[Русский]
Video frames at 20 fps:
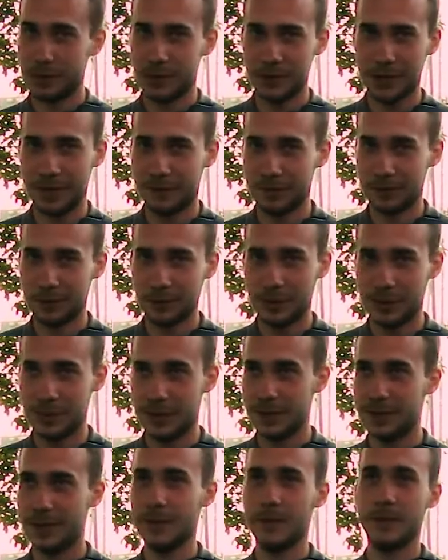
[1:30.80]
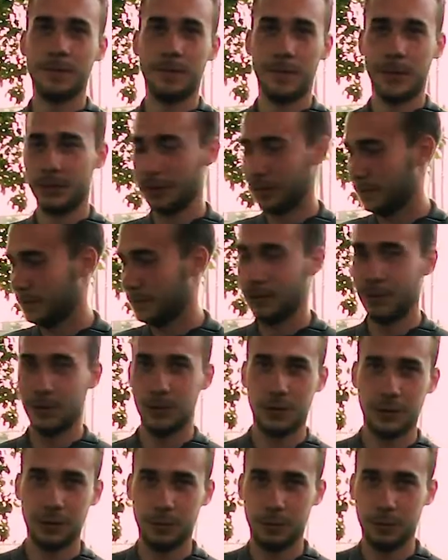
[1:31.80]
ржавчину на диске, потом все
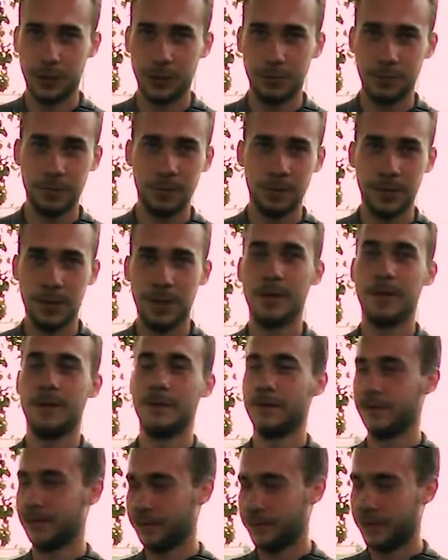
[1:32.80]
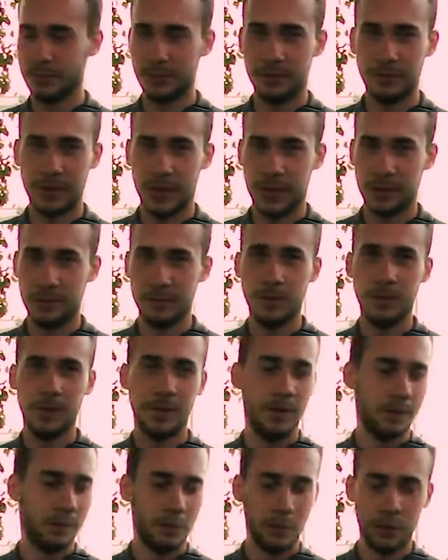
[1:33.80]
это шкурим, вымываем.
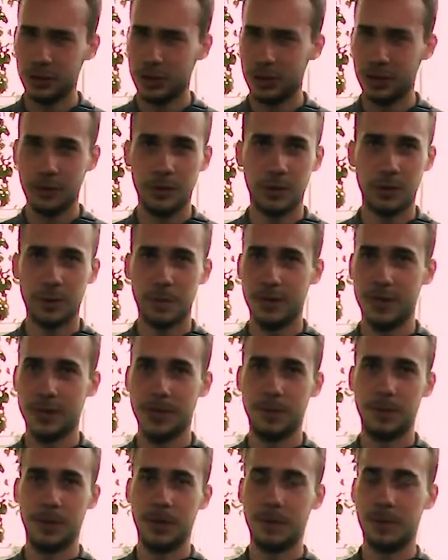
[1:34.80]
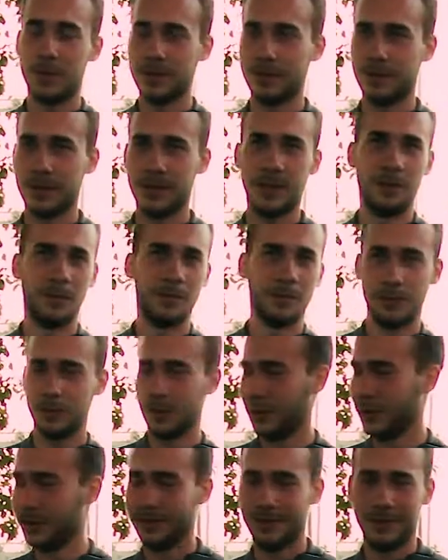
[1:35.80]
Можно еще раз пройти преобразователем,
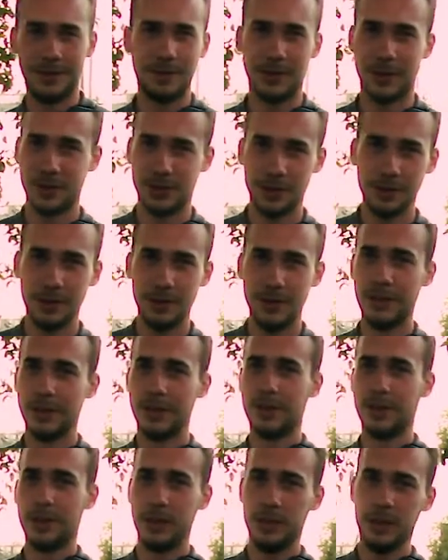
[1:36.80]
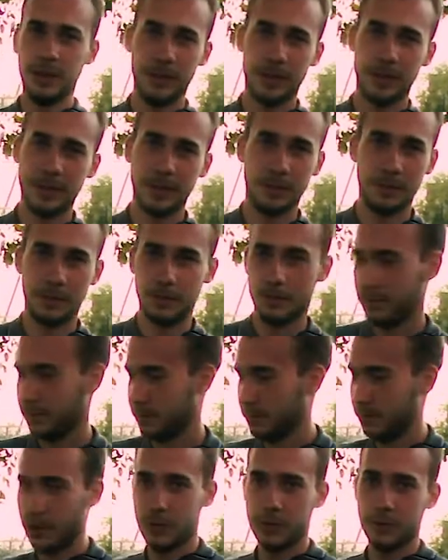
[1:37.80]
но это не важно. И красим.
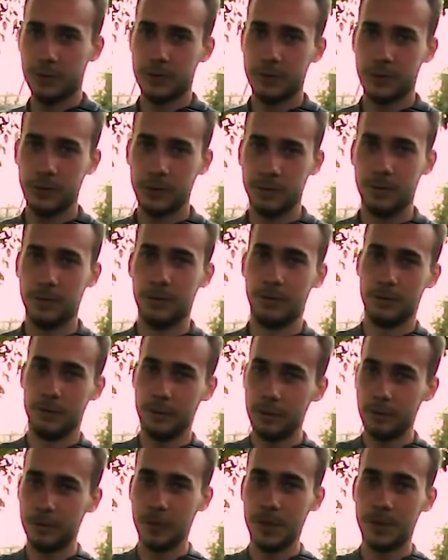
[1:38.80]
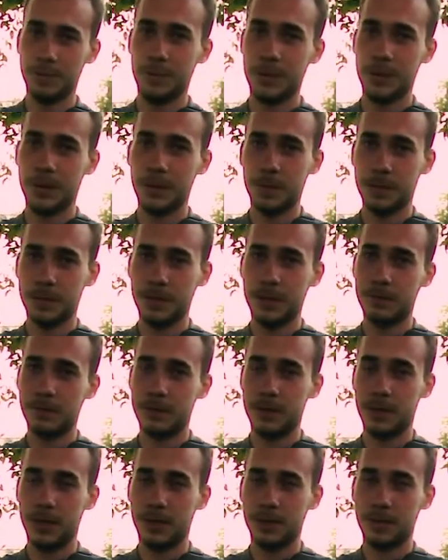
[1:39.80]
Ничего сложного, но у нас 50%
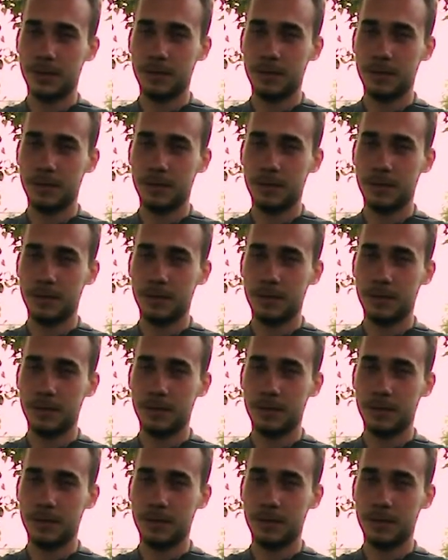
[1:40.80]
стиля.